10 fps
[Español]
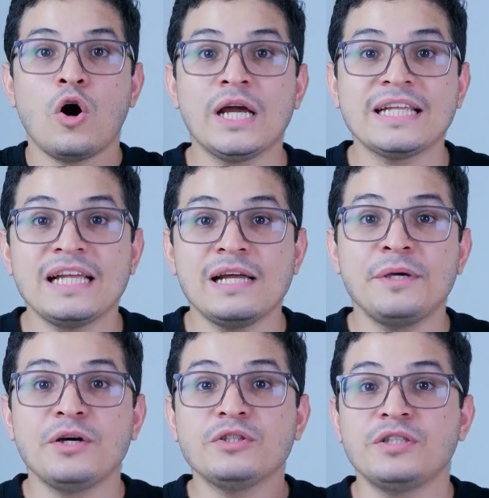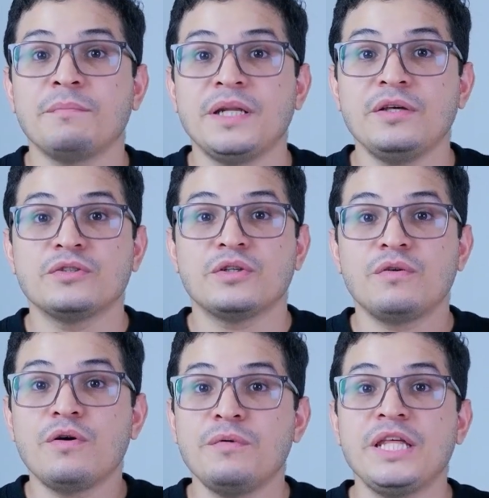Hola qué tal amigos, bienvenidos a
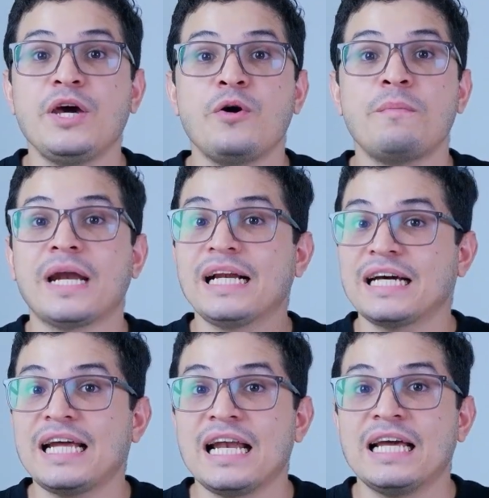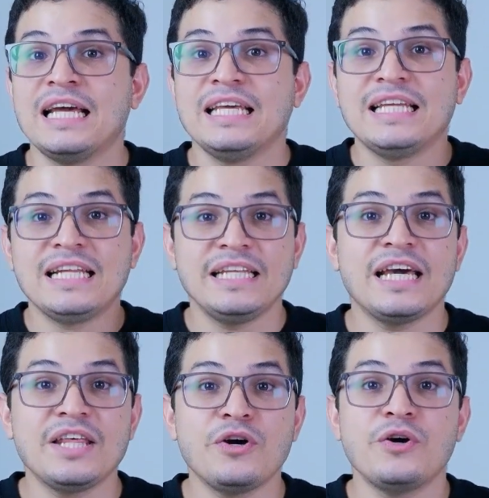un nuevo video para el canal y en el
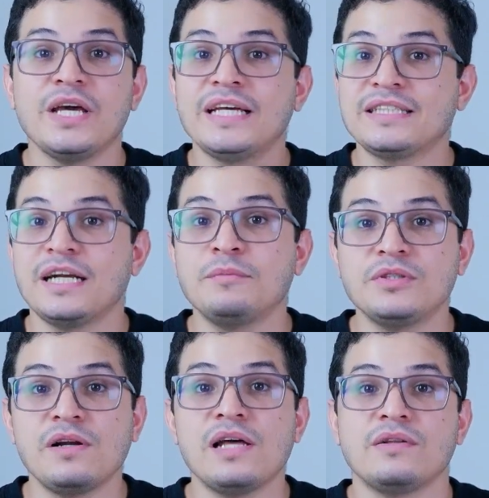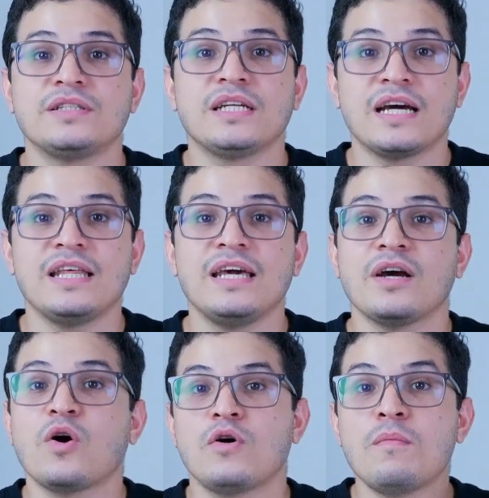día de hoy estaremos hablando acerca
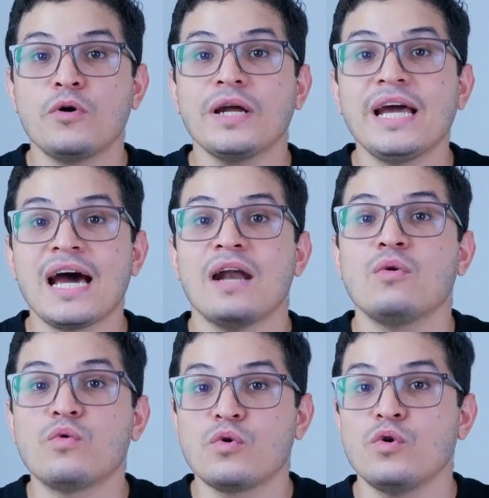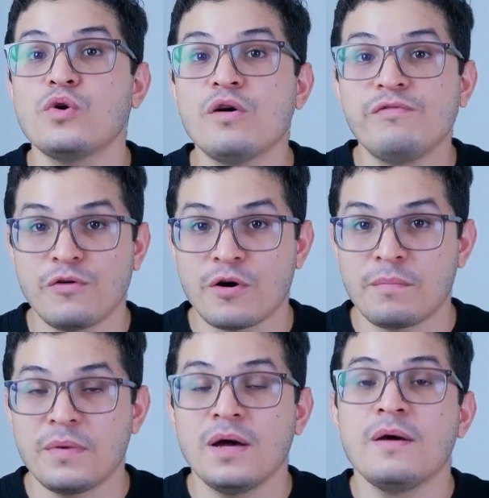de cómo crear un Google Form.